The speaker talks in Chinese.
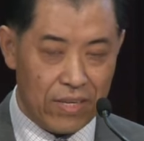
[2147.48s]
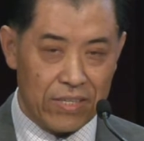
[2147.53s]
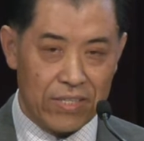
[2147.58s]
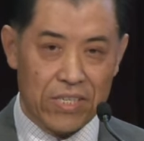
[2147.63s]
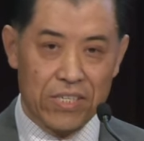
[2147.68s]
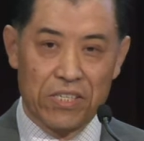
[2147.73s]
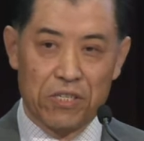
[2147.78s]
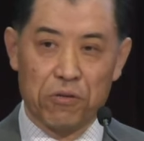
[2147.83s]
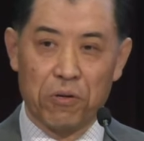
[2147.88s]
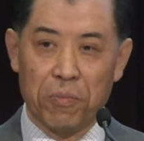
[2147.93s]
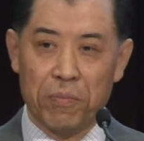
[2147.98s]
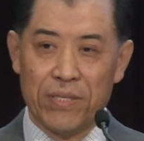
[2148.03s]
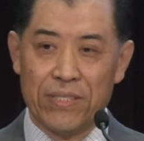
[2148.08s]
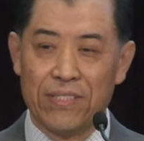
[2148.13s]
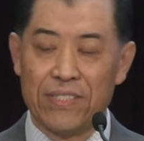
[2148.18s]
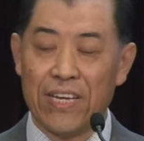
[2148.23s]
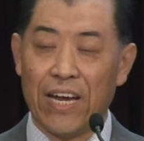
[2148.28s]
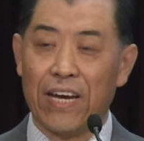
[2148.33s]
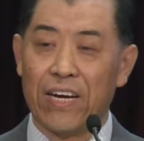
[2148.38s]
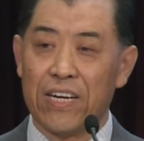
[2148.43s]
这是我
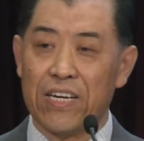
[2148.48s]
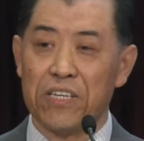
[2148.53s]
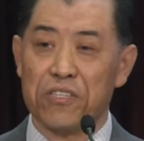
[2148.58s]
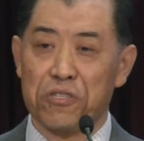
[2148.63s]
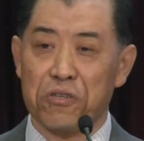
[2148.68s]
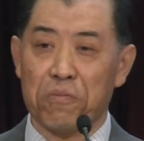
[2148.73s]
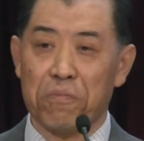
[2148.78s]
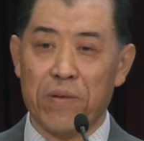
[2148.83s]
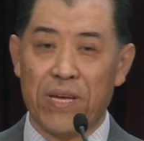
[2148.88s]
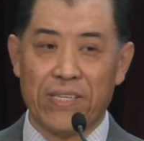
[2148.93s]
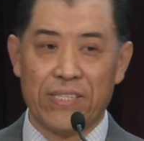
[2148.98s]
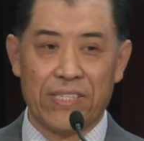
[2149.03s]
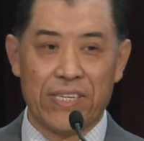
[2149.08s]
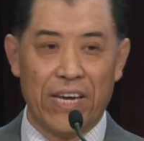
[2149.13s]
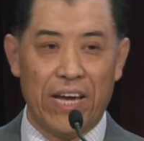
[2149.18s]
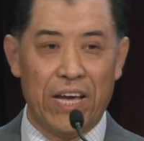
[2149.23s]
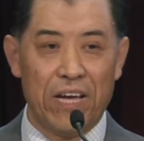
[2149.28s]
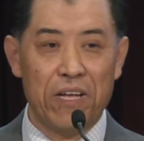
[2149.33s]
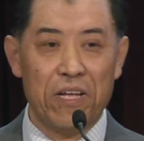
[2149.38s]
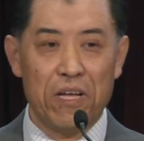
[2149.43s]
们在各种面
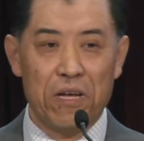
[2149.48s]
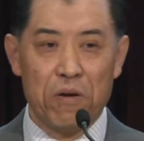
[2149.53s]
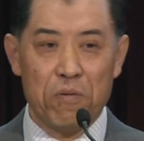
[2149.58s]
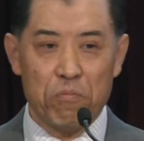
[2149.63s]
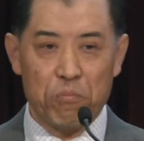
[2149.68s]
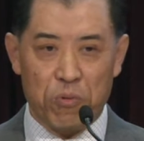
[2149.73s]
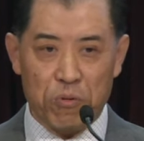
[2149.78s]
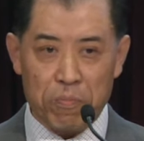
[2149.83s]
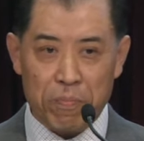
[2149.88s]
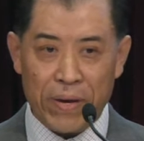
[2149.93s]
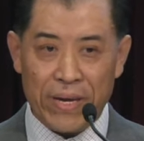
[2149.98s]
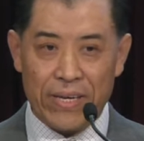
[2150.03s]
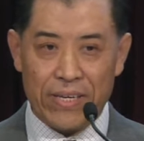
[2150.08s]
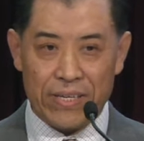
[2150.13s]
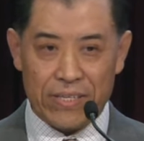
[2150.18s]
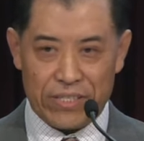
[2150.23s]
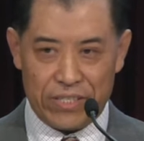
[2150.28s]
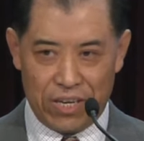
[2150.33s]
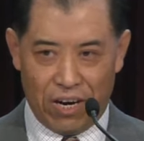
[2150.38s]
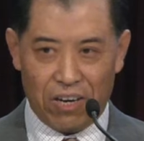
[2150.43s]
前不
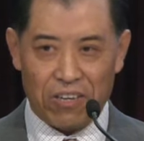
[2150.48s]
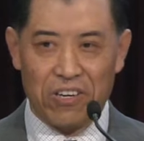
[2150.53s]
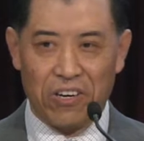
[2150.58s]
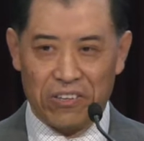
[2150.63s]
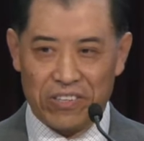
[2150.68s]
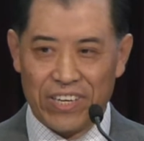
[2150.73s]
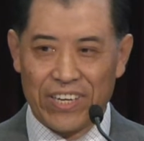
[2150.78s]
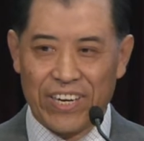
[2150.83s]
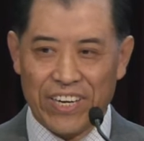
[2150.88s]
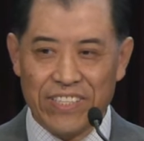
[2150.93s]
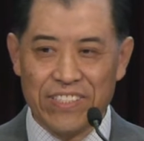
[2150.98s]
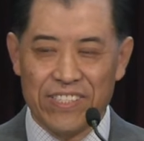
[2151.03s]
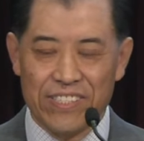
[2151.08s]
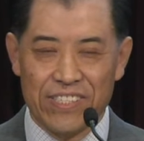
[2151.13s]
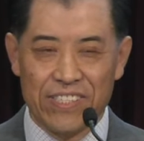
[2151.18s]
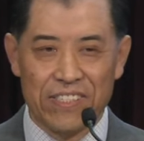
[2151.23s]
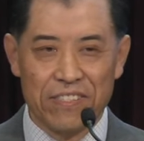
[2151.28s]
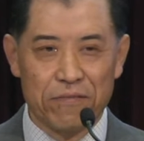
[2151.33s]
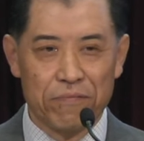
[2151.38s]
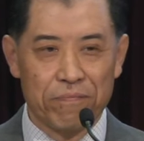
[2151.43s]
被搅扰的根
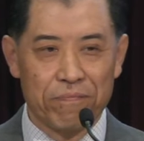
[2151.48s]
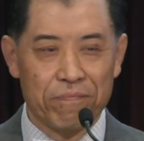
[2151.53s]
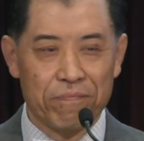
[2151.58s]
基。